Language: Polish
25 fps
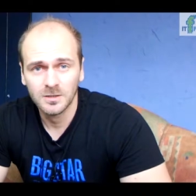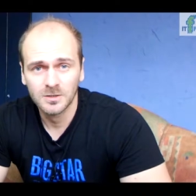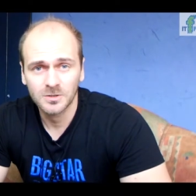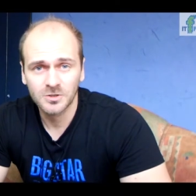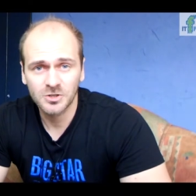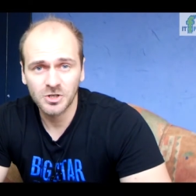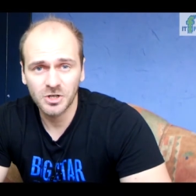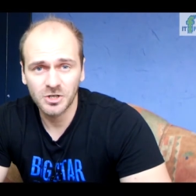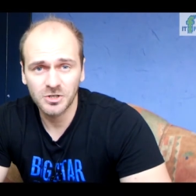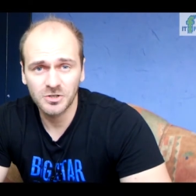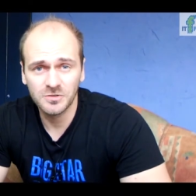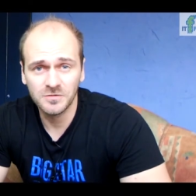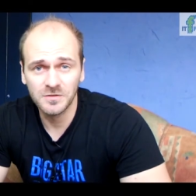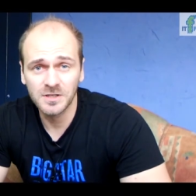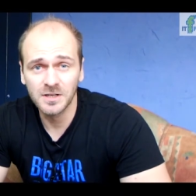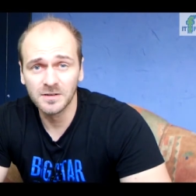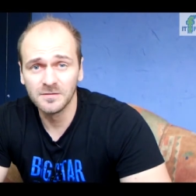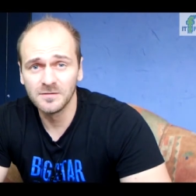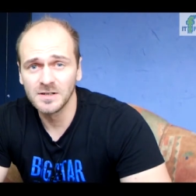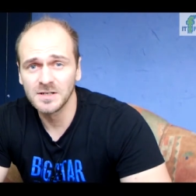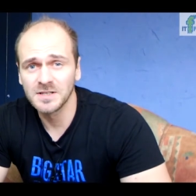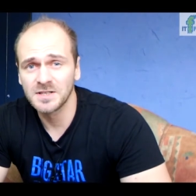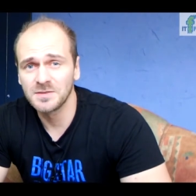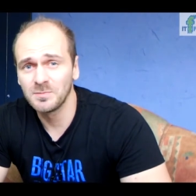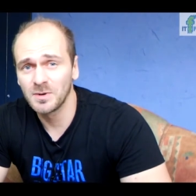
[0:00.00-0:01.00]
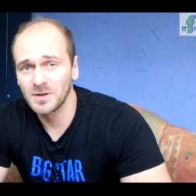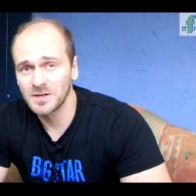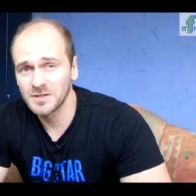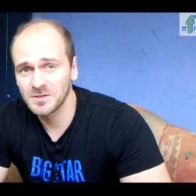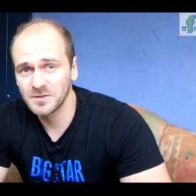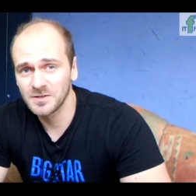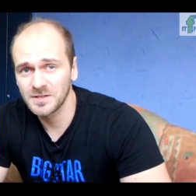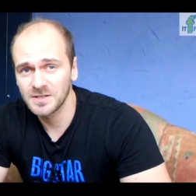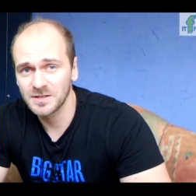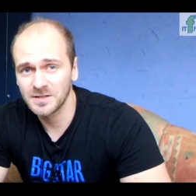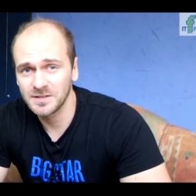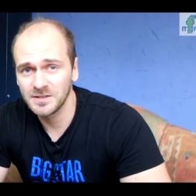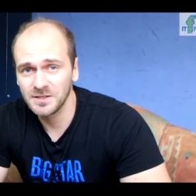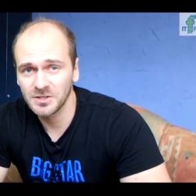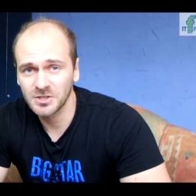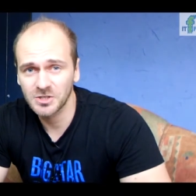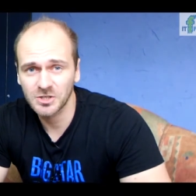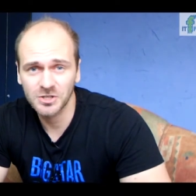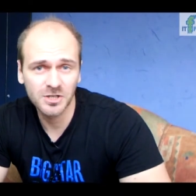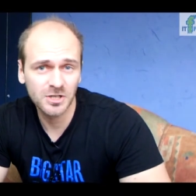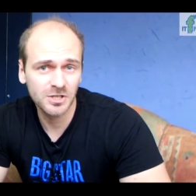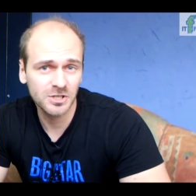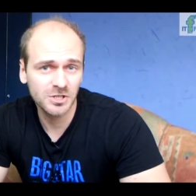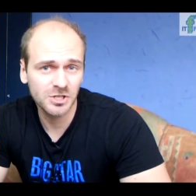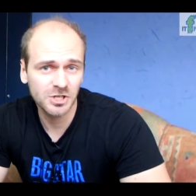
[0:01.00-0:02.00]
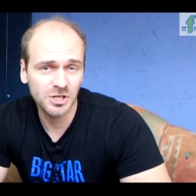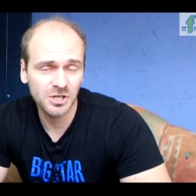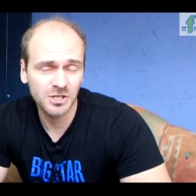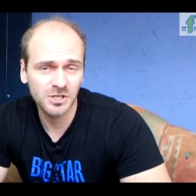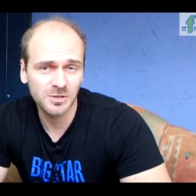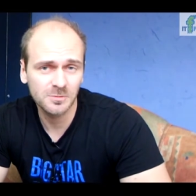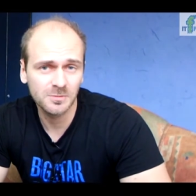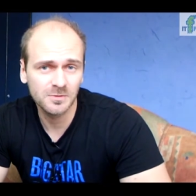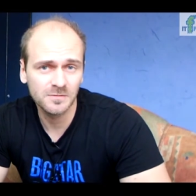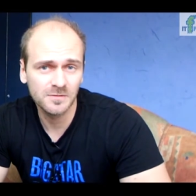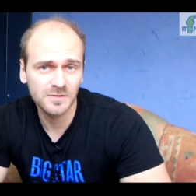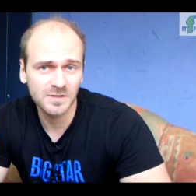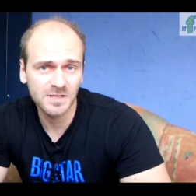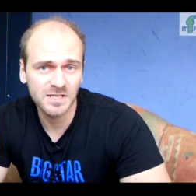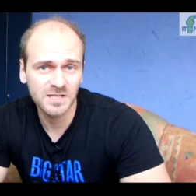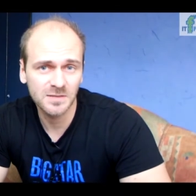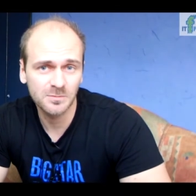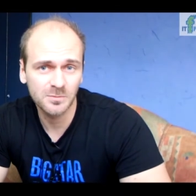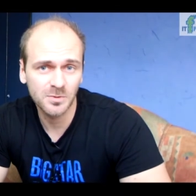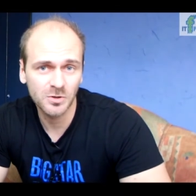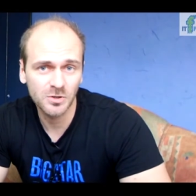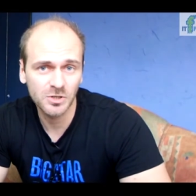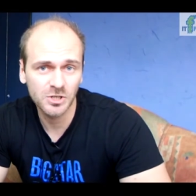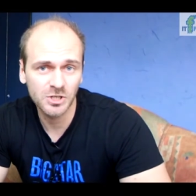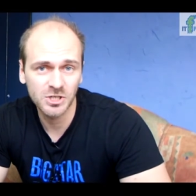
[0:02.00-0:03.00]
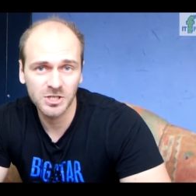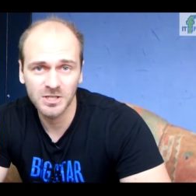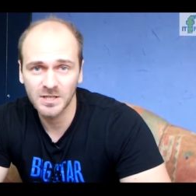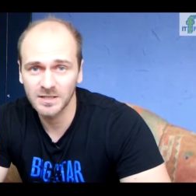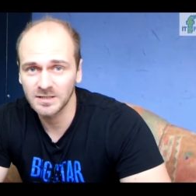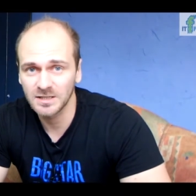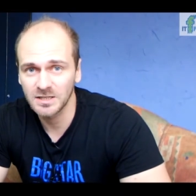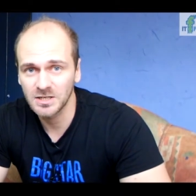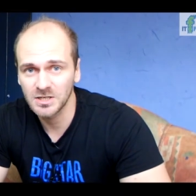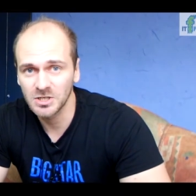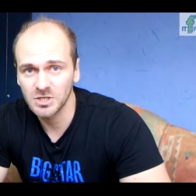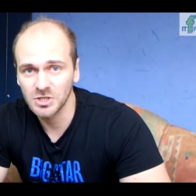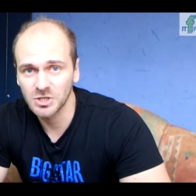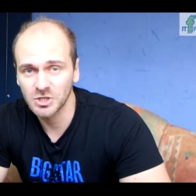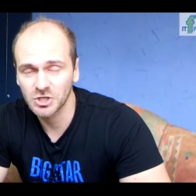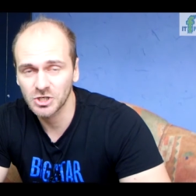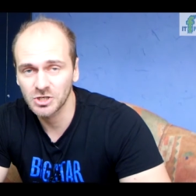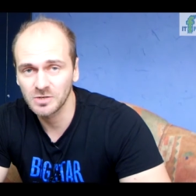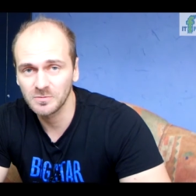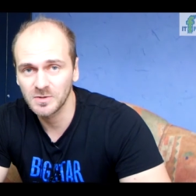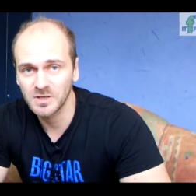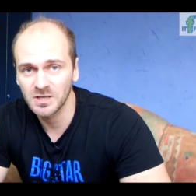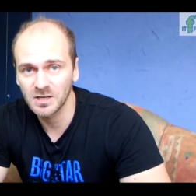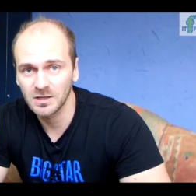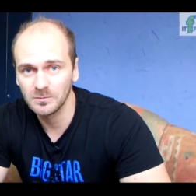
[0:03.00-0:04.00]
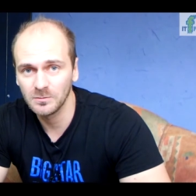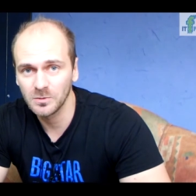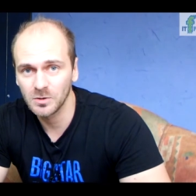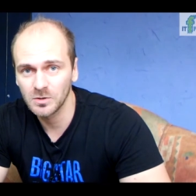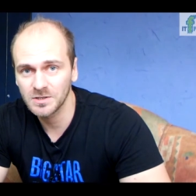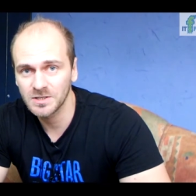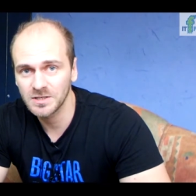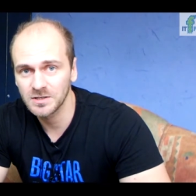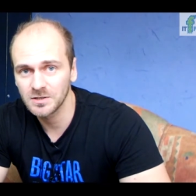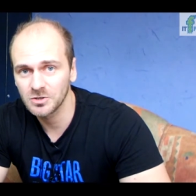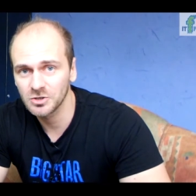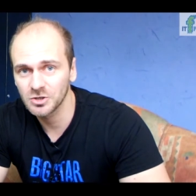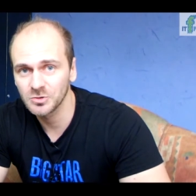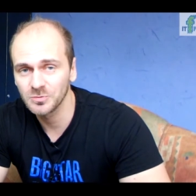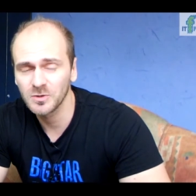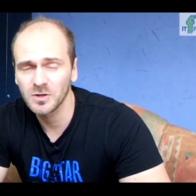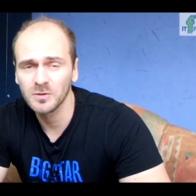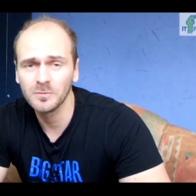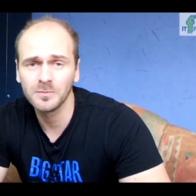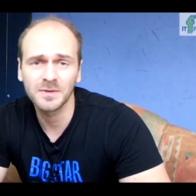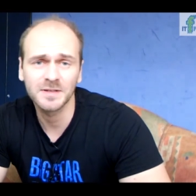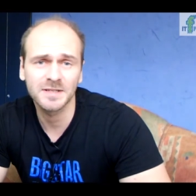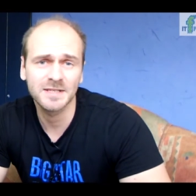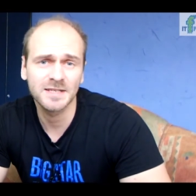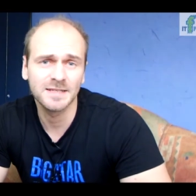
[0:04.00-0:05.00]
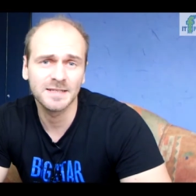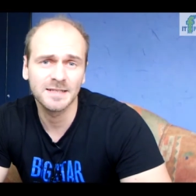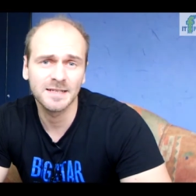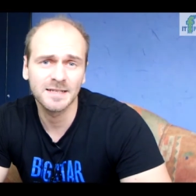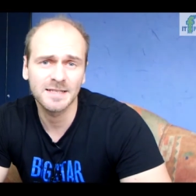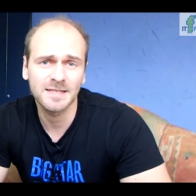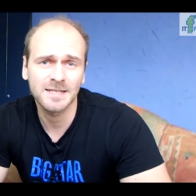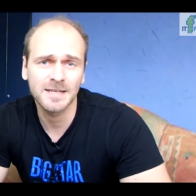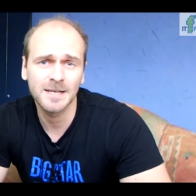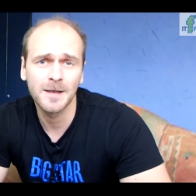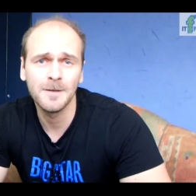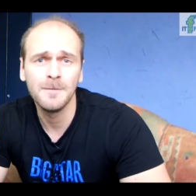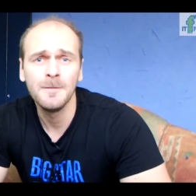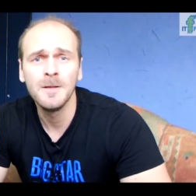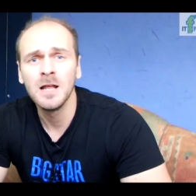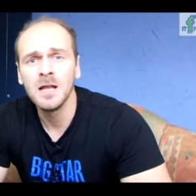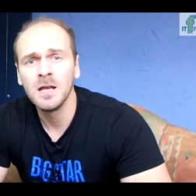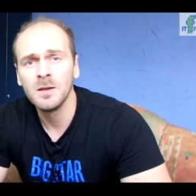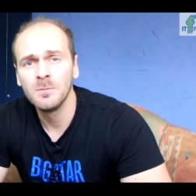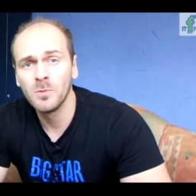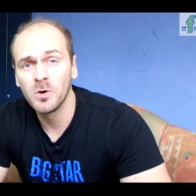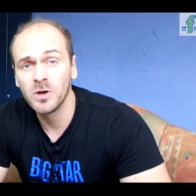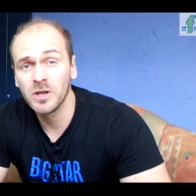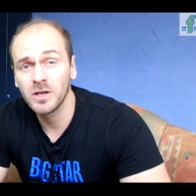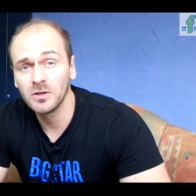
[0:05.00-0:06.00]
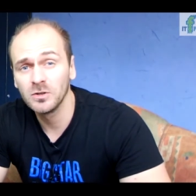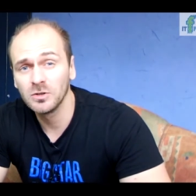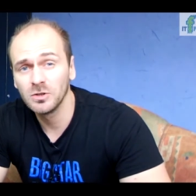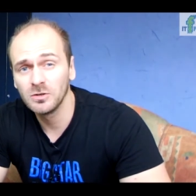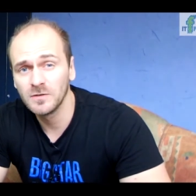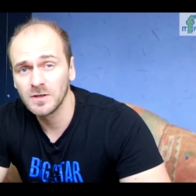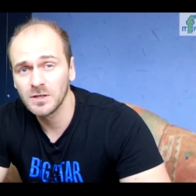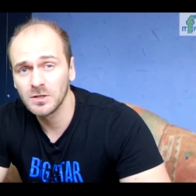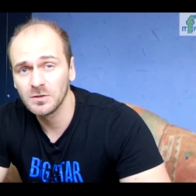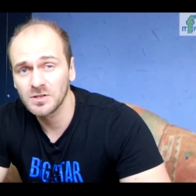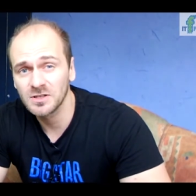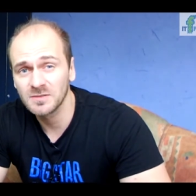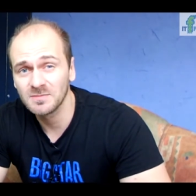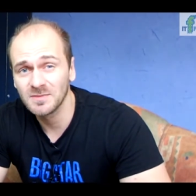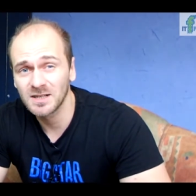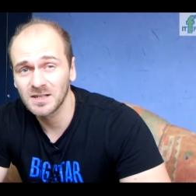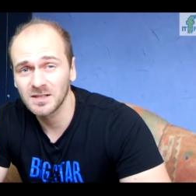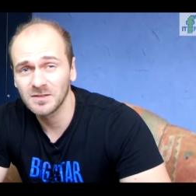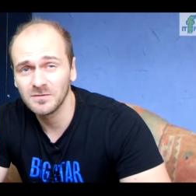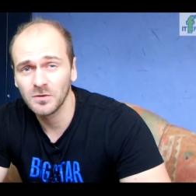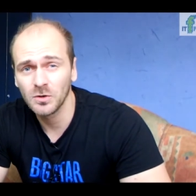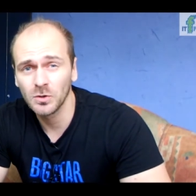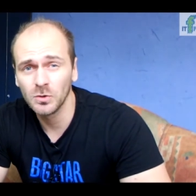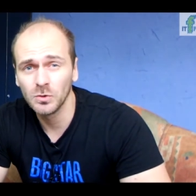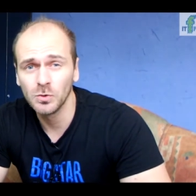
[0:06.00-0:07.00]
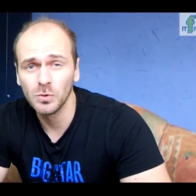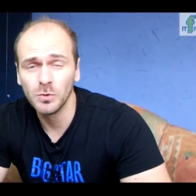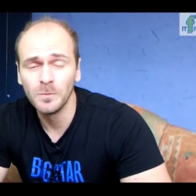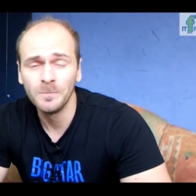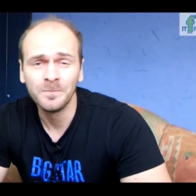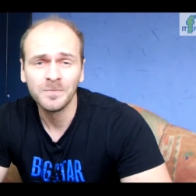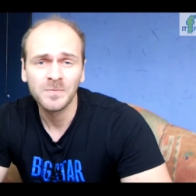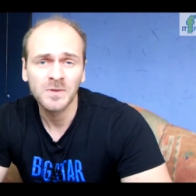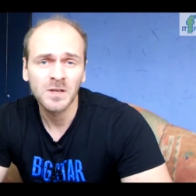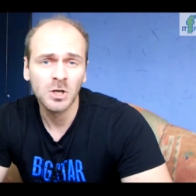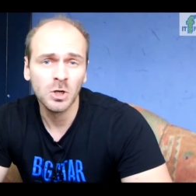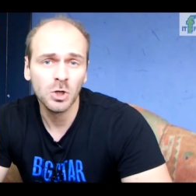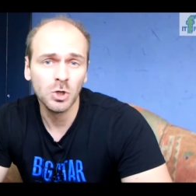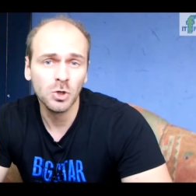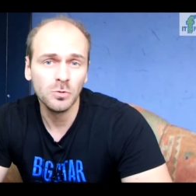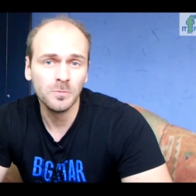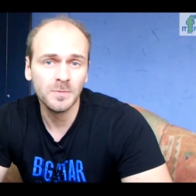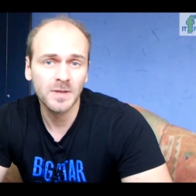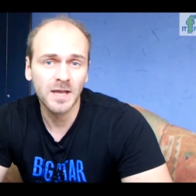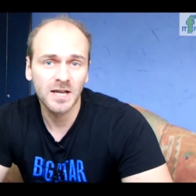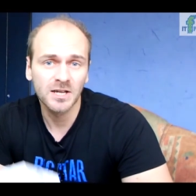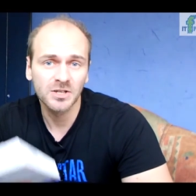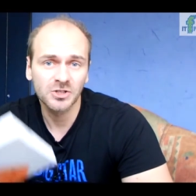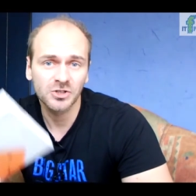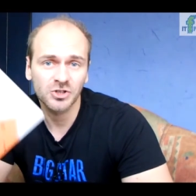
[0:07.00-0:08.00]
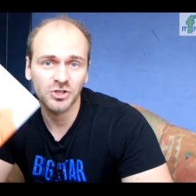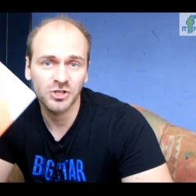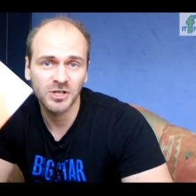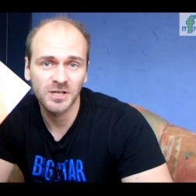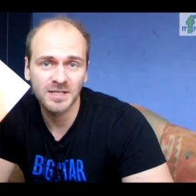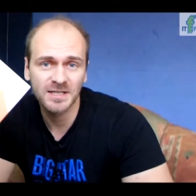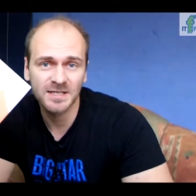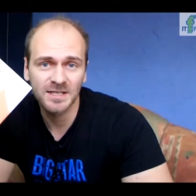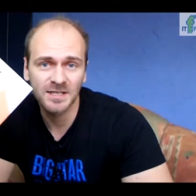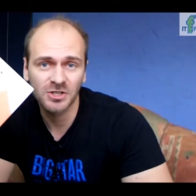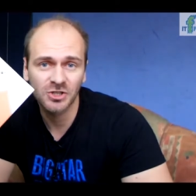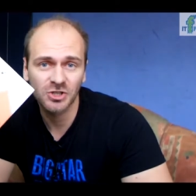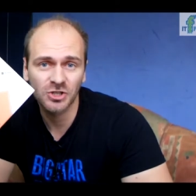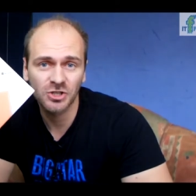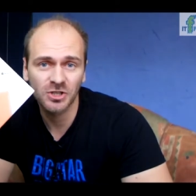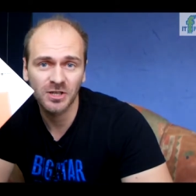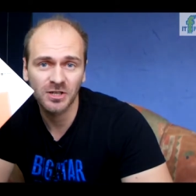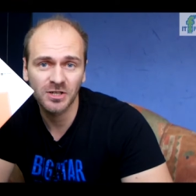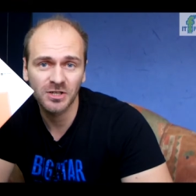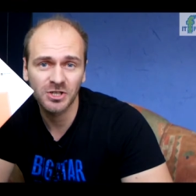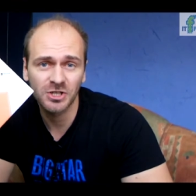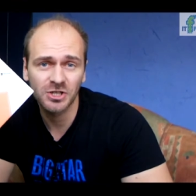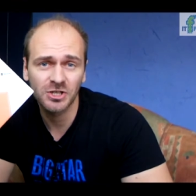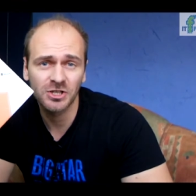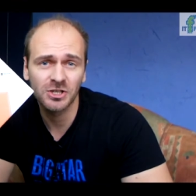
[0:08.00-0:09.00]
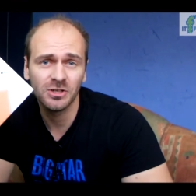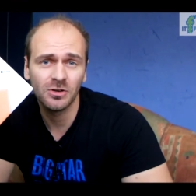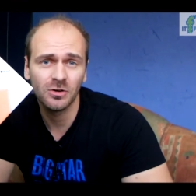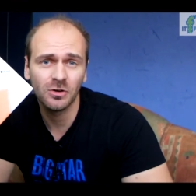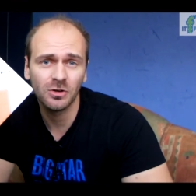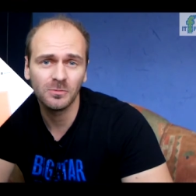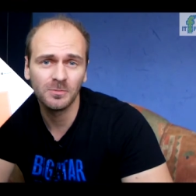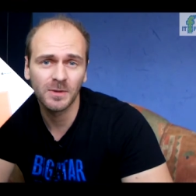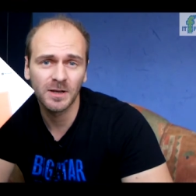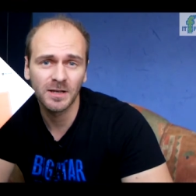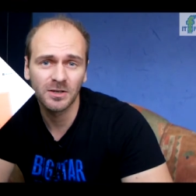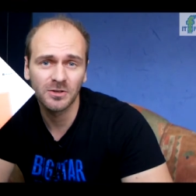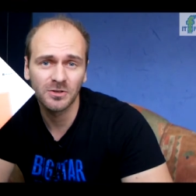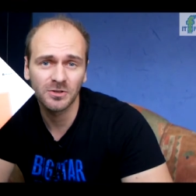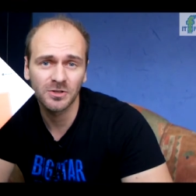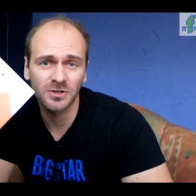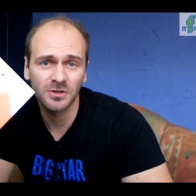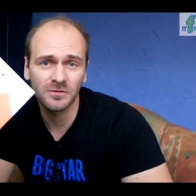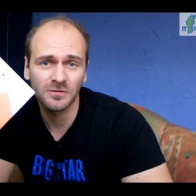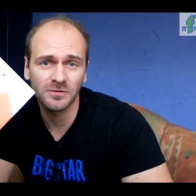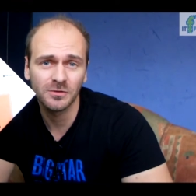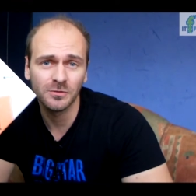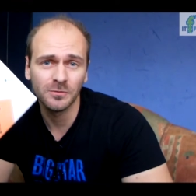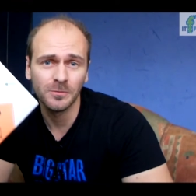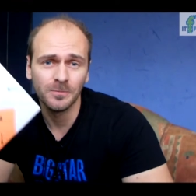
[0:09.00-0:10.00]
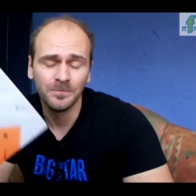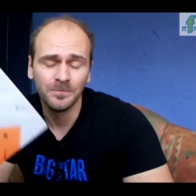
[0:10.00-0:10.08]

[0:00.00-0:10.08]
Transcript: Cześć, witam Was bardzo serdecznie. Dzisiaj chciałbym Was zaprosić na taki szybki unboxing, szybką prezentację mojego nowego smartfonu Lumia 640 od Microsoftu.